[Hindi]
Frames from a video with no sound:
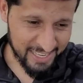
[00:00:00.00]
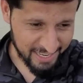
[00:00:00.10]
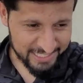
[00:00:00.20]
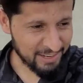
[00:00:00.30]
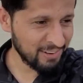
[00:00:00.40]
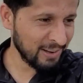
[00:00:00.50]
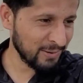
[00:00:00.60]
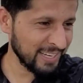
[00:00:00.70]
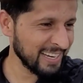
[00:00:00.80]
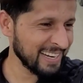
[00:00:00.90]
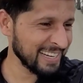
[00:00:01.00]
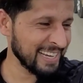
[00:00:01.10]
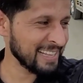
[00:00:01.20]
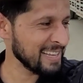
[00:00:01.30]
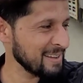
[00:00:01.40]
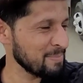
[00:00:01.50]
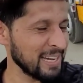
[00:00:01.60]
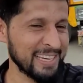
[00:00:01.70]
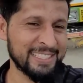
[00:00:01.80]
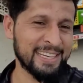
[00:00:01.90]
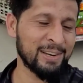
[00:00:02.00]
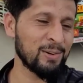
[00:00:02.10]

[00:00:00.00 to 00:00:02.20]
यार आज के ब्लॉग को यही एंड करते हैं भाई के चैनल